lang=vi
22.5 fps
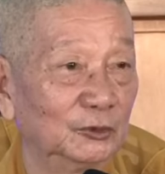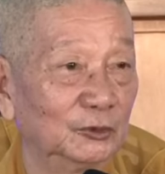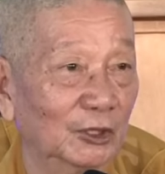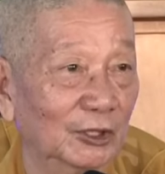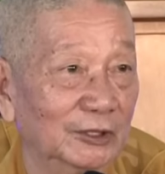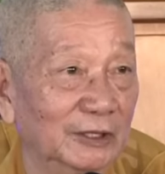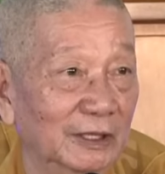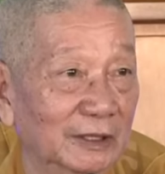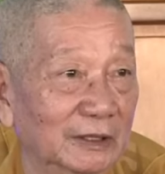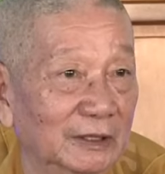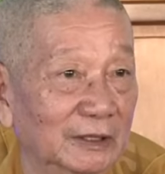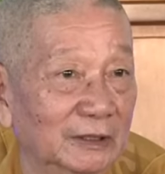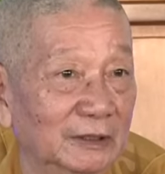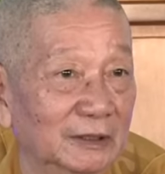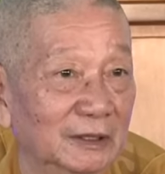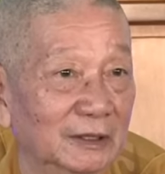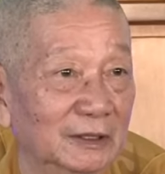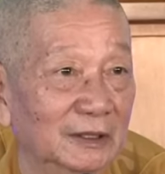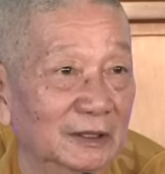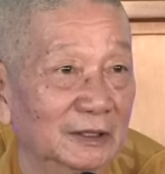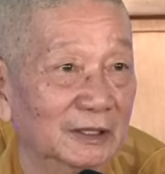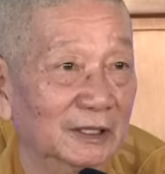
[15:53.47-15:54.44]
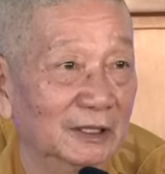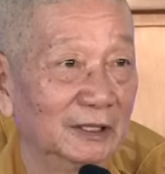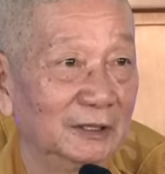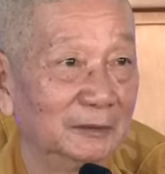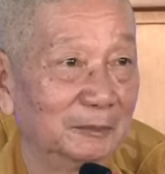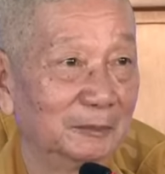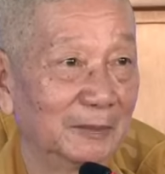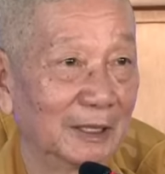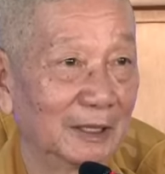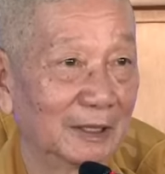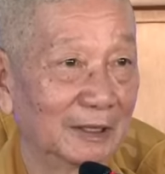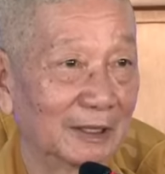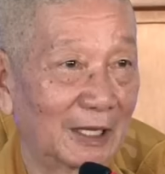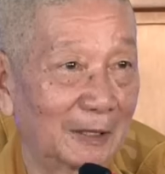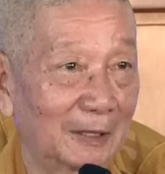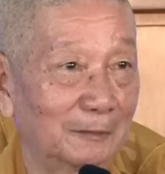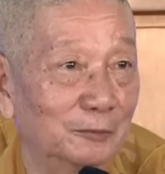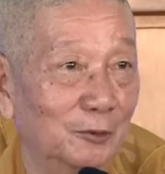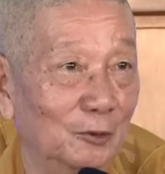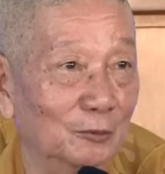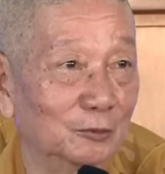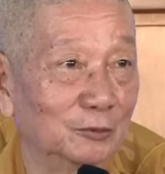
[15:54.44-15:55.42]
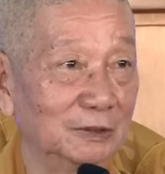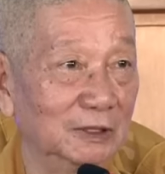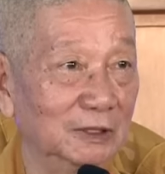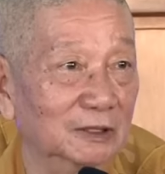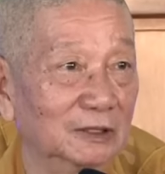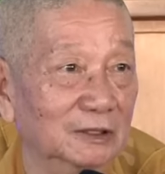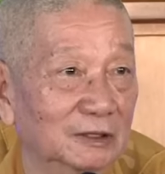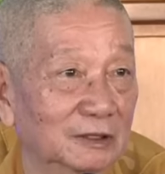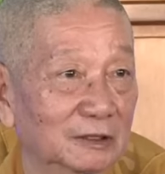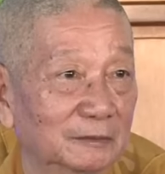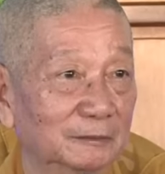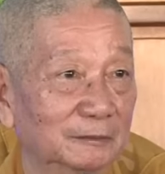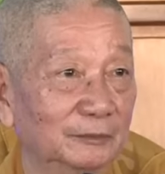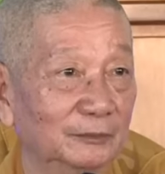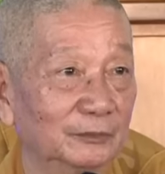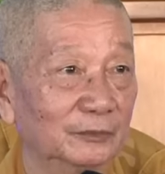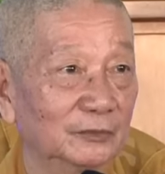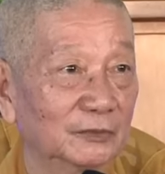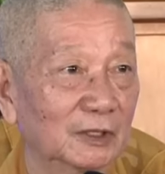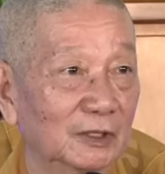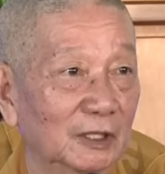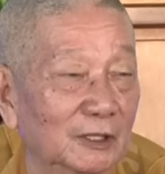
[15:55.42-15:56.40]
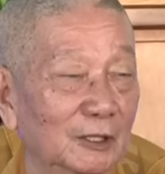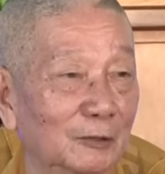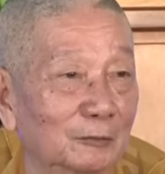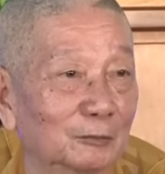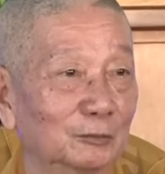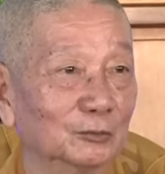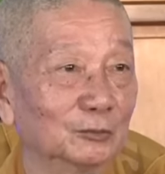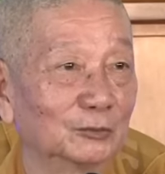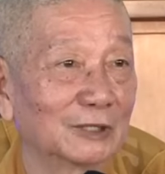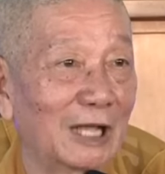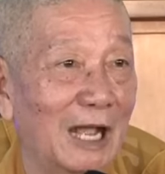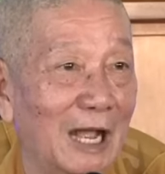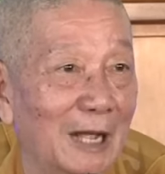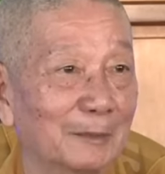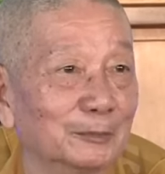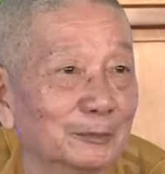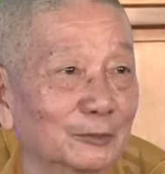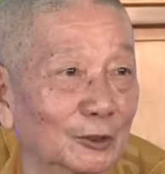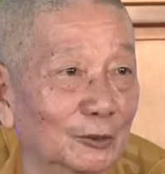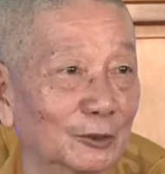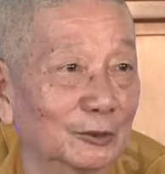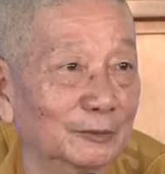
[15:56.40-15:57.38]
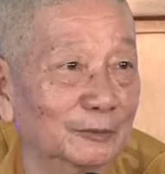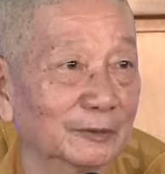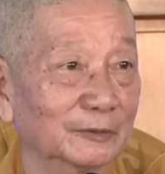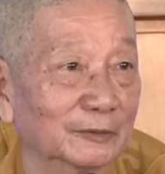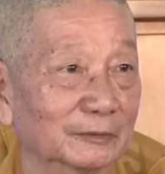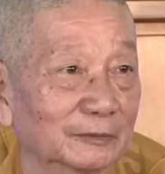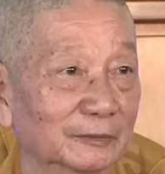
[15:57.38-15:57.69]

Cho nên khi mà khắc phục được cái lòng tham rồi,